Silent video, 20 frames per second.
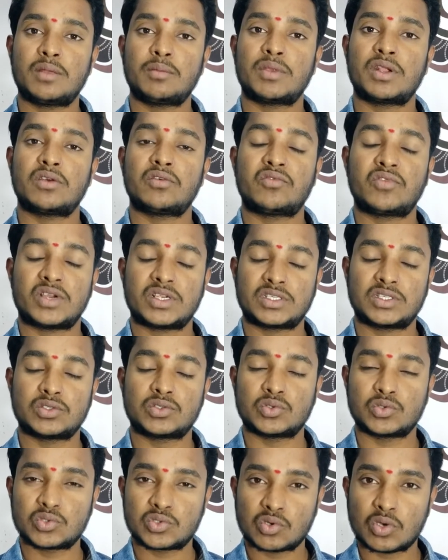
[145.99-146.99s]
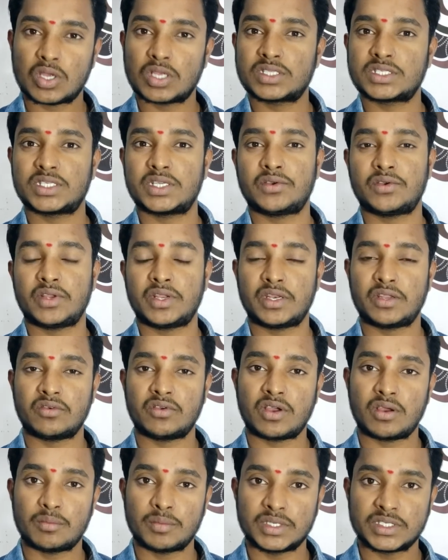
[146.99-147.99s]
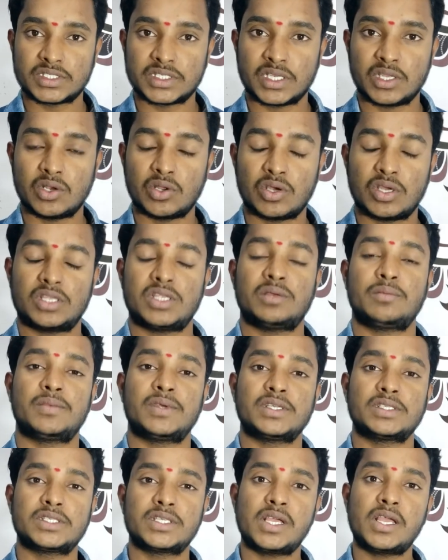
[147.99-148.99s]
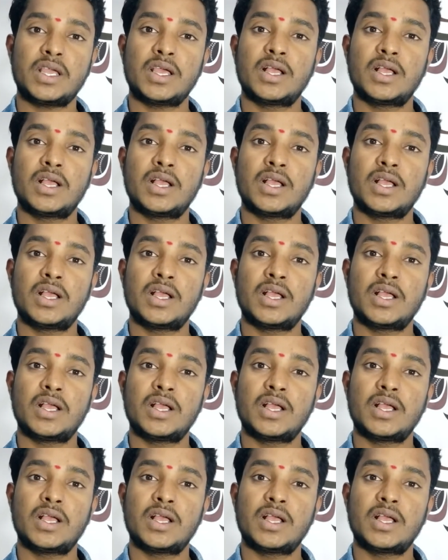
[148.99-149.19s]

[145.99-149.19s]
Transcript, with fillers: మనం ఫస్ట్ చూసుకోవాల్సినవి ఏంటివి ఆ మెసేజ్లో అని చెప్పేసి